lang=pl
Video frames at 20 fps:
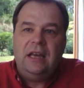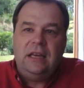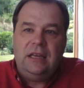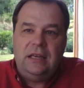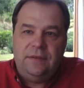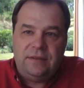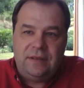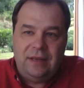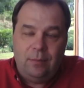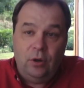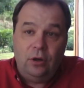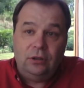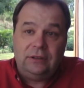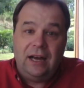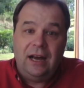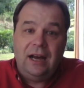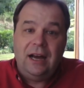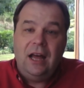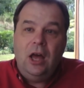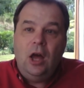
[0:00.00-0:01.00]
i w
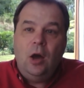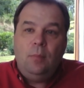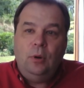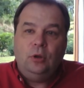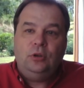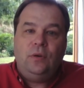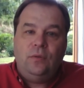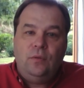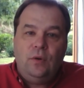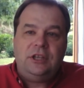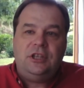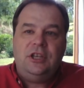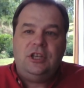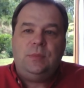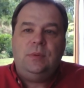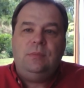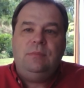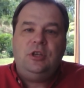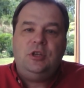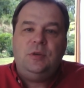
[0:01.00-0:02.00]
samolotach, po to właśnie,
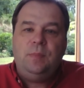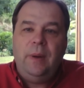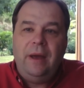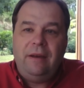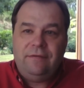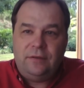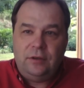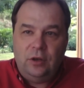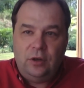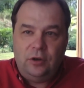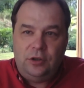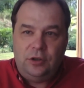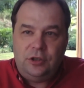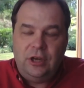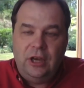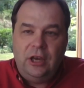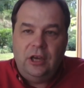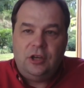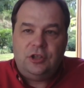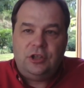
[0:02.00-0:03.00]
żeby mieć
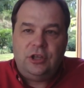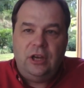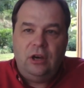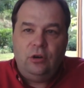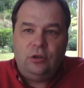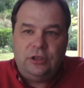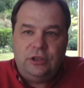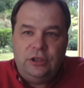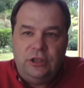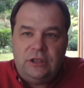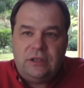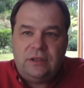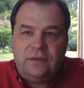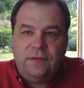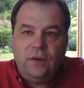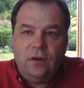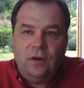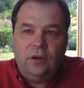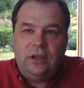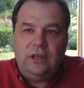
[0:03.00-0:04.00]
pewność, że
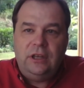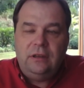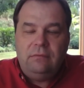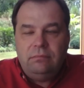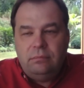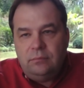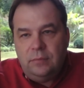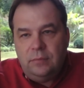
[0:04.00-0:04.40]
lotnictwo i